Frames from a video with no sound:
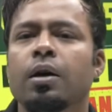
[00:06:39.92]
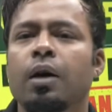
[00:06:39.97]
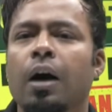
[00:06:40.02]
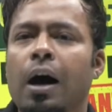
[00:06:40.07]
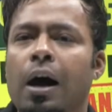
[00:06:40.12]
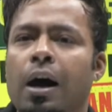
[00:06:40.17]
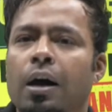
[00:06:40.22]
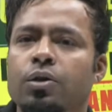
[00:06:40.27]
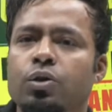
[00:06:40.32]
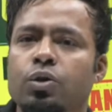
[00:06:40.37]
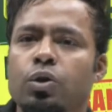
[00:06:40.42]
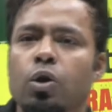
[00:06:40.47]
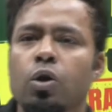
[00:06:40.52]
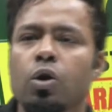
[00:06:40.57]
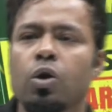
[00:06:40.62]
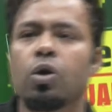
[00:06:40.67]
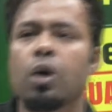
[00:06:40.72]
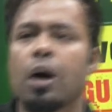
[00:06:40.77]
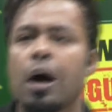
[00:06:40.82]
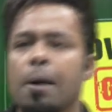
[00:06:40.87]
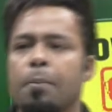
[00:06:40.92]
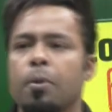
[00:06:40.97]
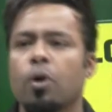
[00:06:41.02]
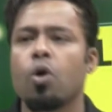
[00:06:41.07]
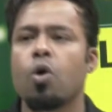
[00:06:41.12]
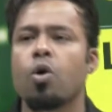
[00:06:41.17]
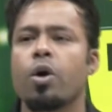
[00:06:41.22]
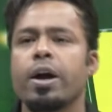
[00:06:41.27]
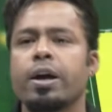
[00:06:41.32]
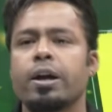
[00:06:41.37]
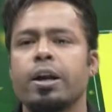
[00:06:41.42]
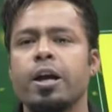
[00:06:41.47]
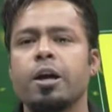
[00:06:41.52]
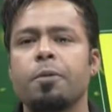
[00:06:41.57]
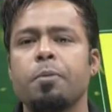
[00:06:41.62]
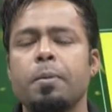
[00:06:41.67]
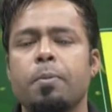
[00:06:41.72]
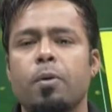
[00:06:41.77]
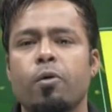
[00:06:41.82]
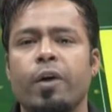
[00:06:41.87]
हाँ तो आप लोगों को एक लिंक
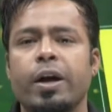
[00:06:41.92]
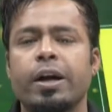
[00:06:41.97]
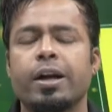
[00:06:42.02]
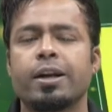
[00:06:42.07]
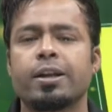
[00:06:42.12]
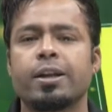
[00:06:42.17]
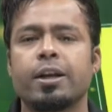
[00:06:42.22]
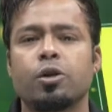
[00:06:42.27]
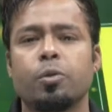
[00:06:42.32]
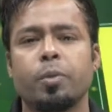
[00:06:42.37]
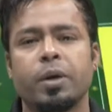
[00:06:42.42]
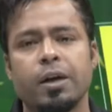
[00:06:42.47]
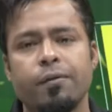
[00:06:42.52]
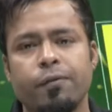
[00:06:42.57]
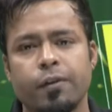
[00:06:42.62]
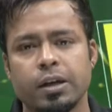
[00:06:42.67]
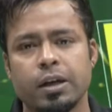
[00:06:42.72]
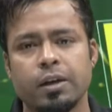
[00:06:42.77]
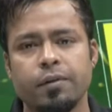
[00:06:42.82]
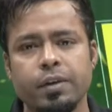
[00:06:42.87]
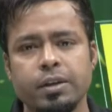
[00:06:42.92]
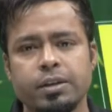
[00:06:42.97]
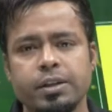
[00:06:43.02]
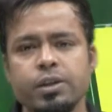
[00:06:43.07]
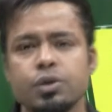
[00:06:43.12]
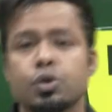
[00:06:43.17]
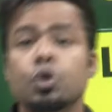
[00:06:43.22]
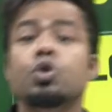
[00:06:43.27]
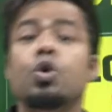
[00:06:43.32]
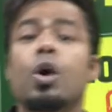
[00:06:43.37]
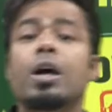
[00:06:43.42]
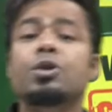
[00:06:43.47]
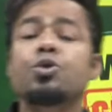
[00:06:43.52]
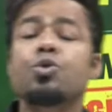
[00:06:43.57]
भी प्रोवाइड कर दिया तो बेटा फटाफट से जो जो आ